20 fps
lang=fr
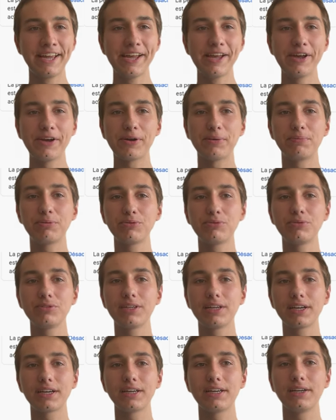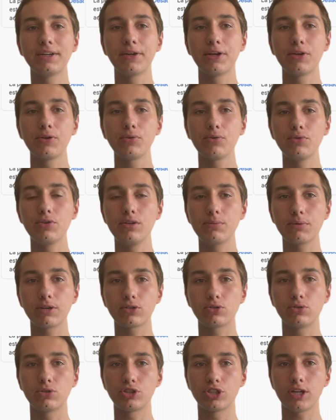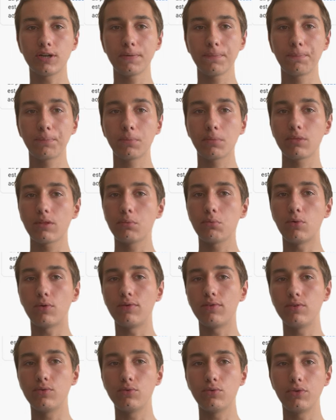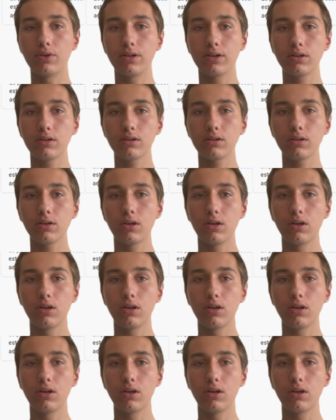Euh, peux-tu créer une image de chat on va lui donner un.